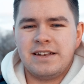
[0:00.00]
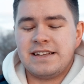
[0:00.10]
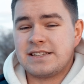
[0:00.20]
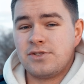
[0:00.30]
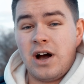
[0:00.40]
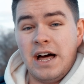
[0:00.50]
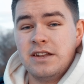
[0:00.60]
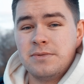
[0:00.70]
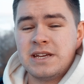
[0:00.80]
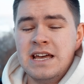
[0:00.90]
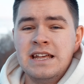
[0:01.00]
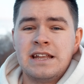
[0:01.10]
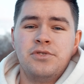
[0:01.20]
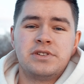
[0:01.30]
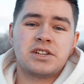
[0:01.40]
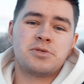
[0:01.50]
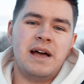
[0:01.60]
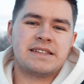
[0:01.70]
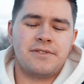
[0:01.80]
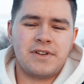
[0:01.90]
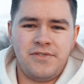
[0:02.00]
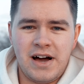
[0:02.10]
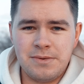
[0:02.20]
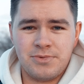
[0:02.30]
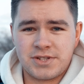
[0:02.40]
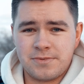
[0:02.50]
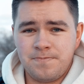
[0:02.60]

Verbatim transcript: das noch annimmt, der wird das schmerzhaft erfahren müssen.